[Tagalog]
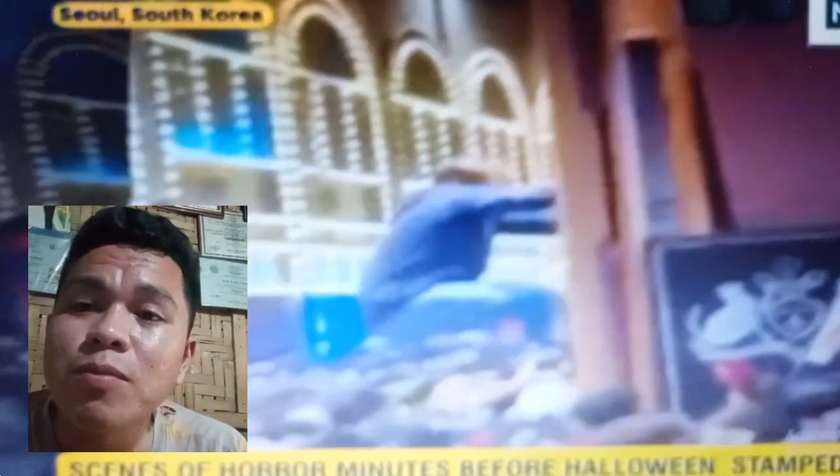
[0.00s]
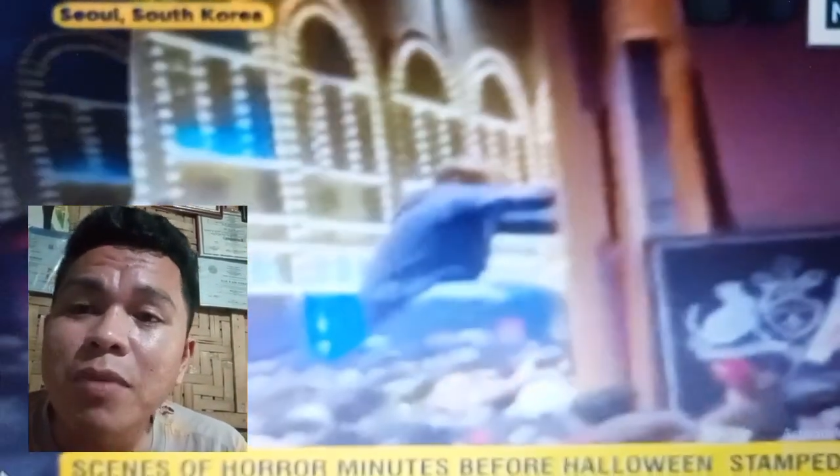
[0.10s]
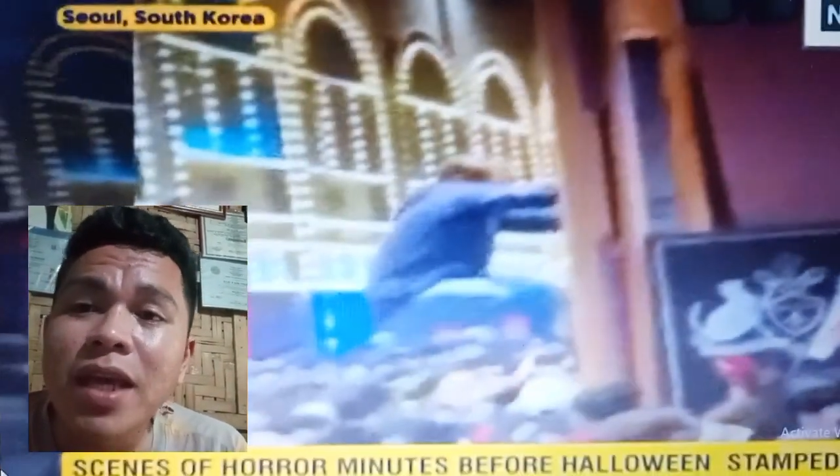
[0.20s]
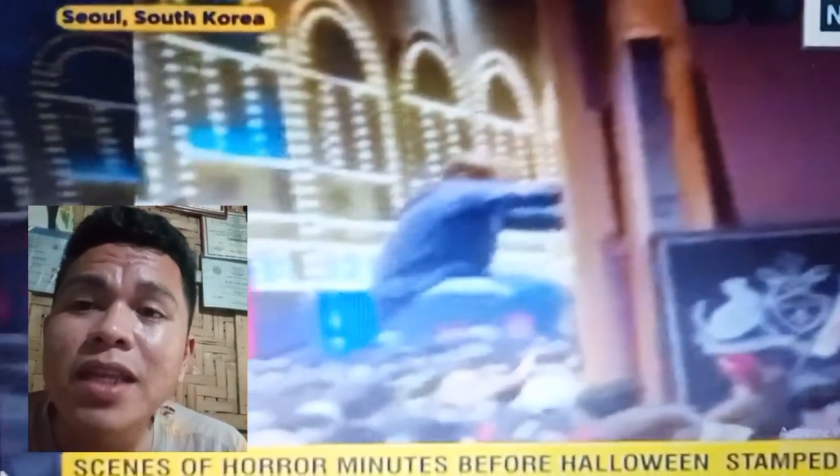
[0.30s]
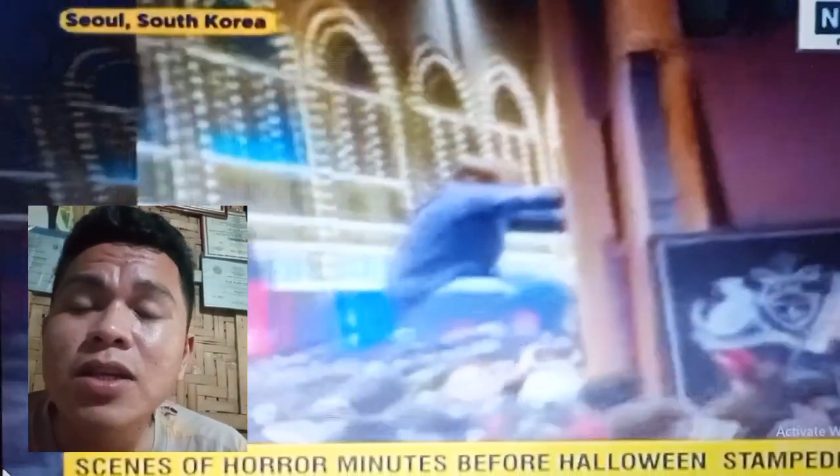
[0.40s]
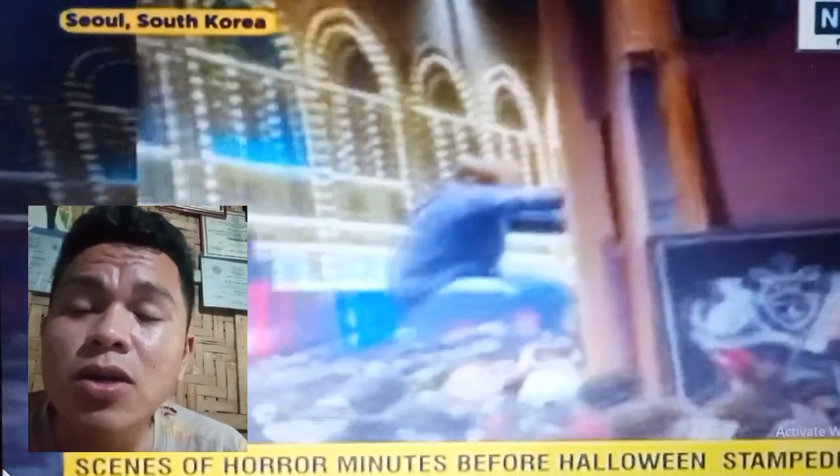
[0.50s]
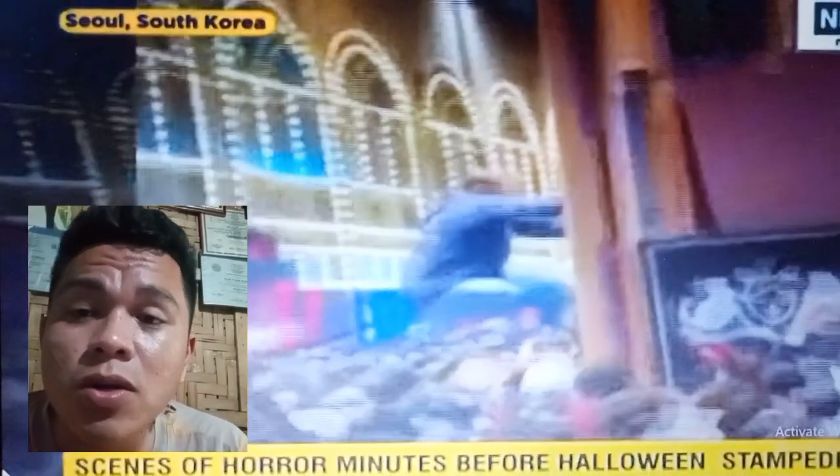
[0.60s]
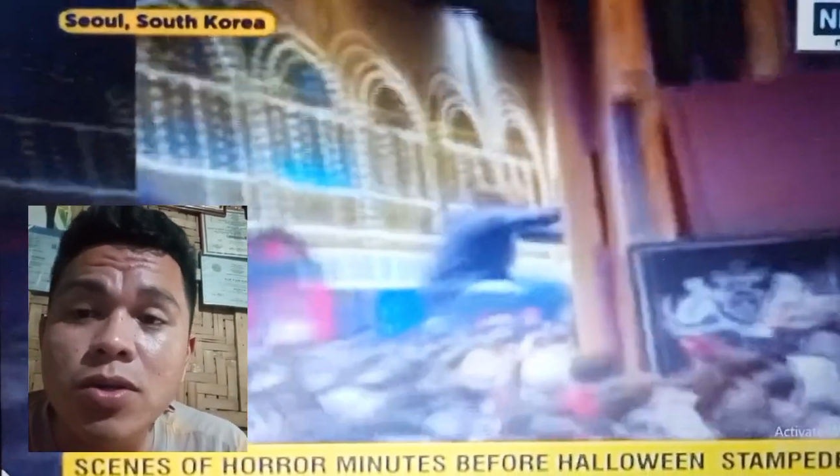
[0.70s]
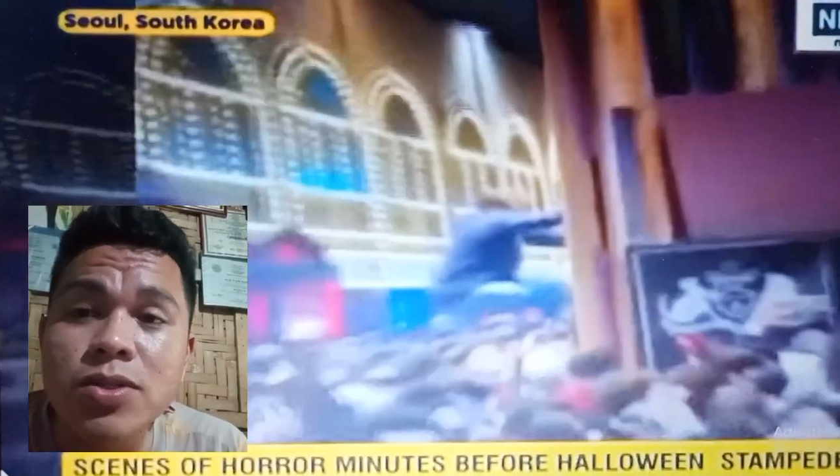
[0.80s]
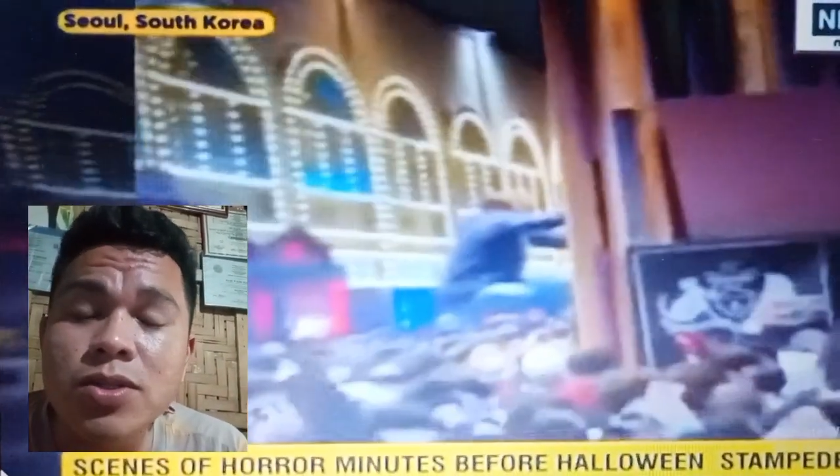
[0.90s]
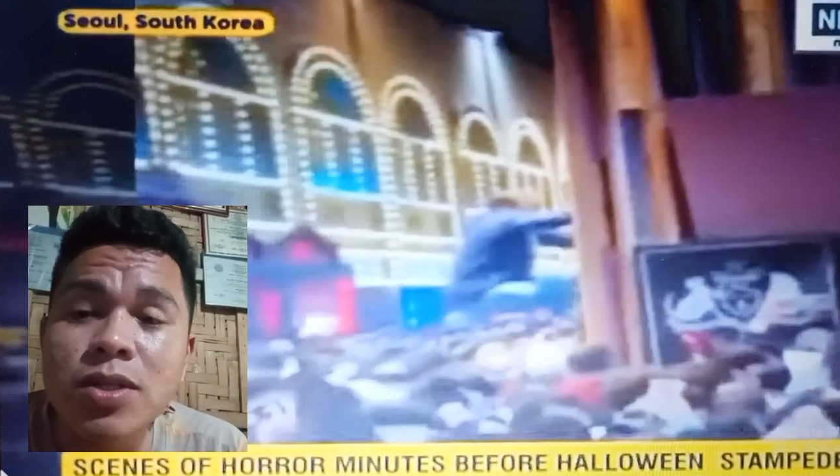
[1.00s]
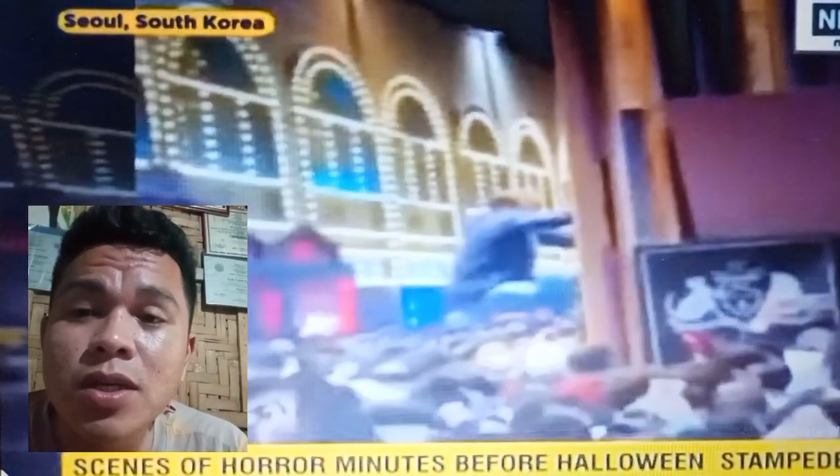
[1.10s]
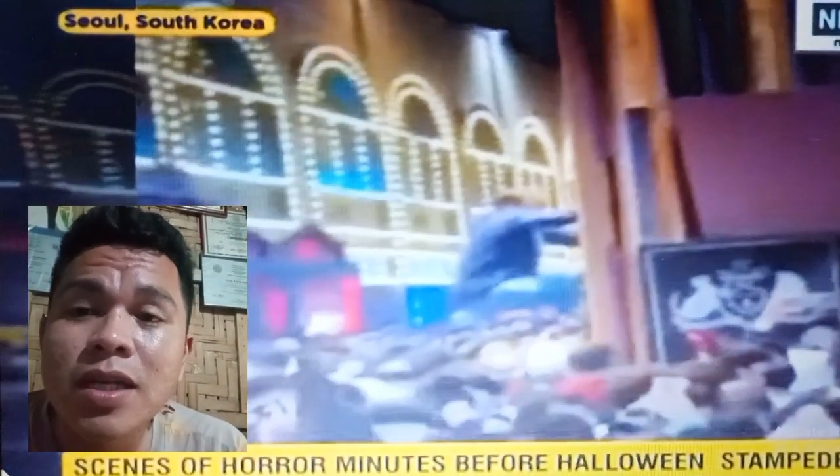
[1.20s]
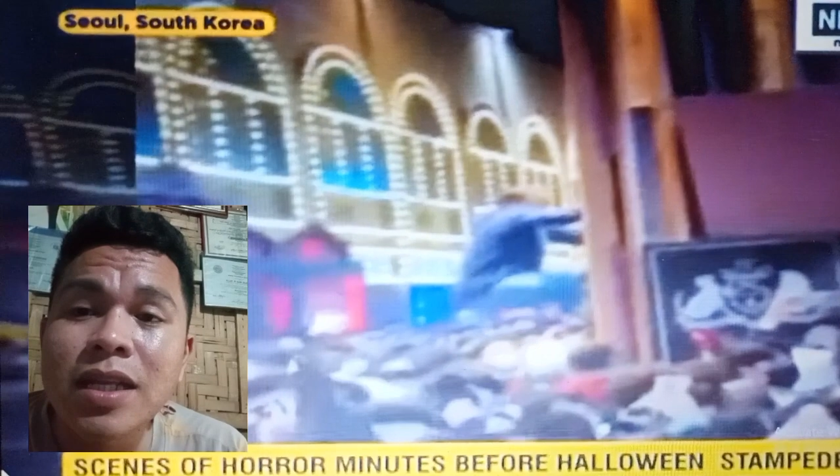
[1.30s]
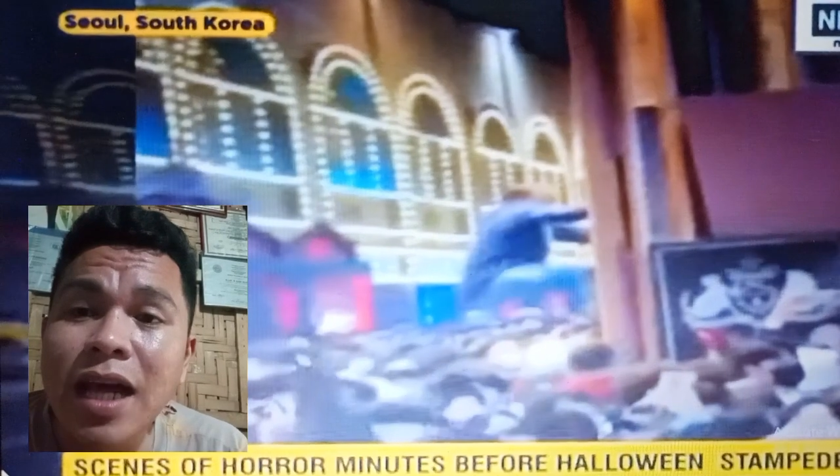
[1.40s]
main cause
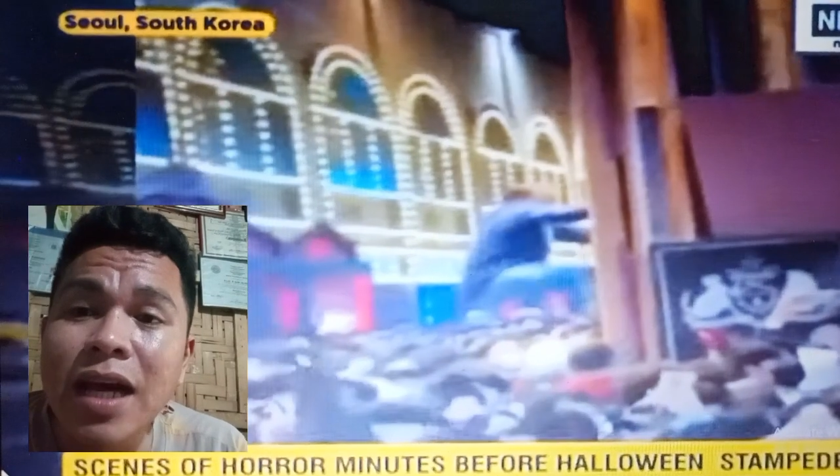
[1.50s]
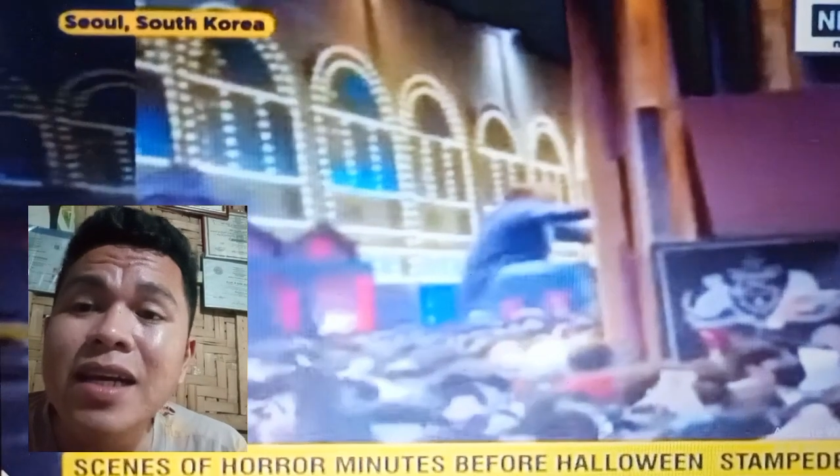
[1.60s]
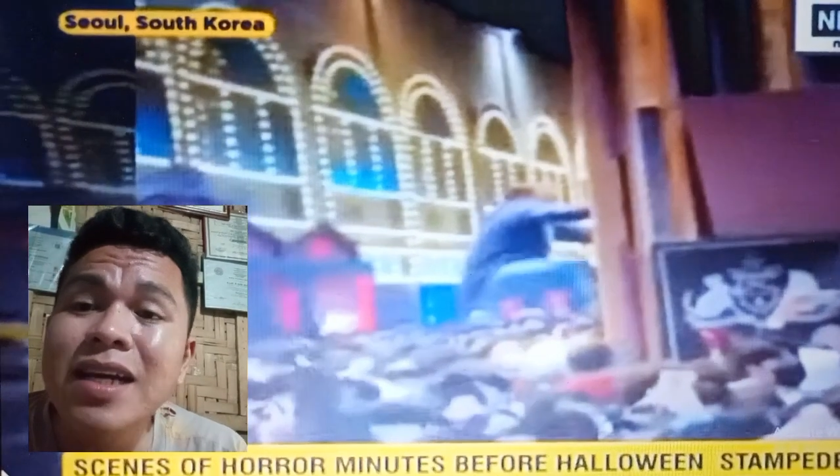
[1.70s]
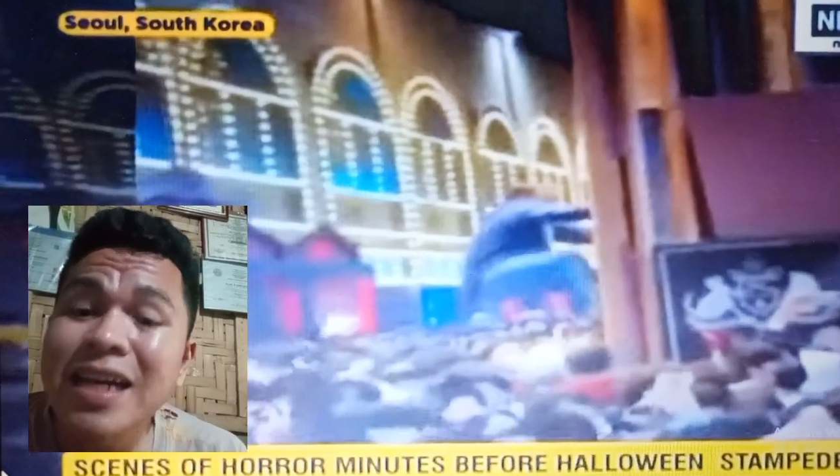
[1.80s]
ng